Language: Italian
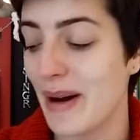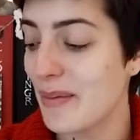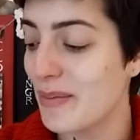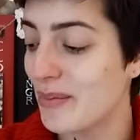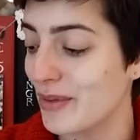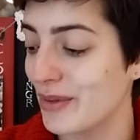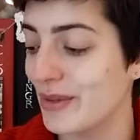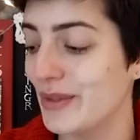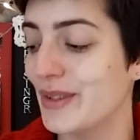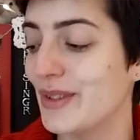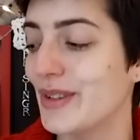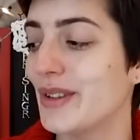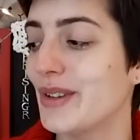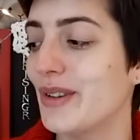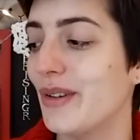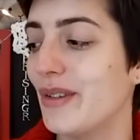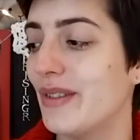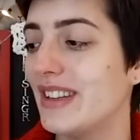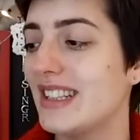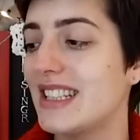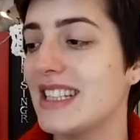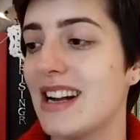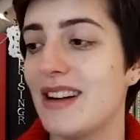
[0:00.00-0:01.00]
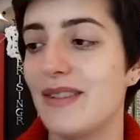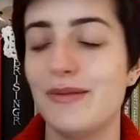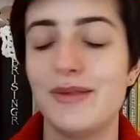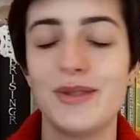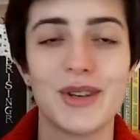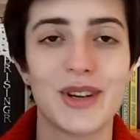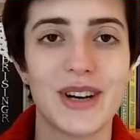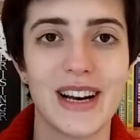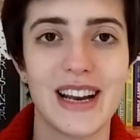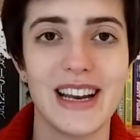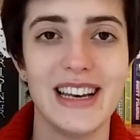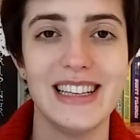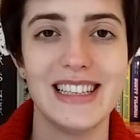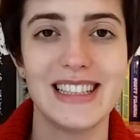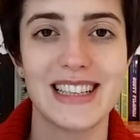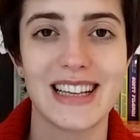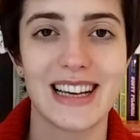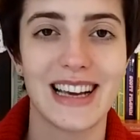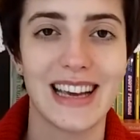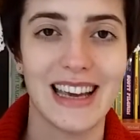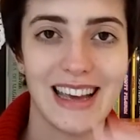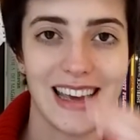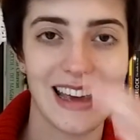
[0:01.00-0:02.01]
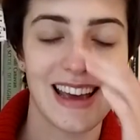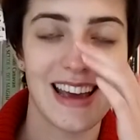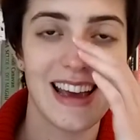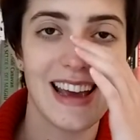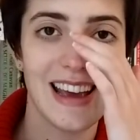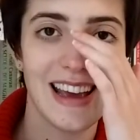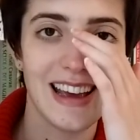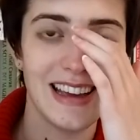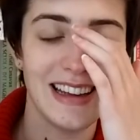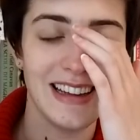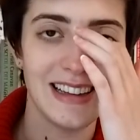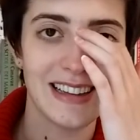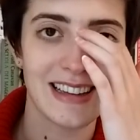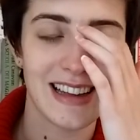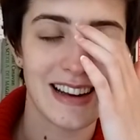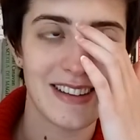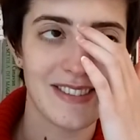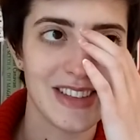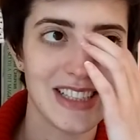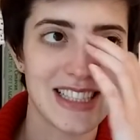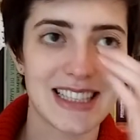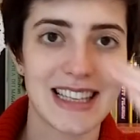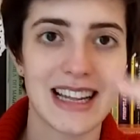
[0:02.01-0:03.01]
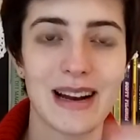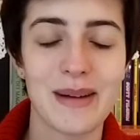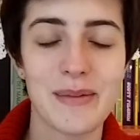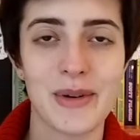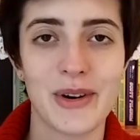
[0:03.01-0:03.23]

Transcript: appunto dove c'è un giornalista che intervista la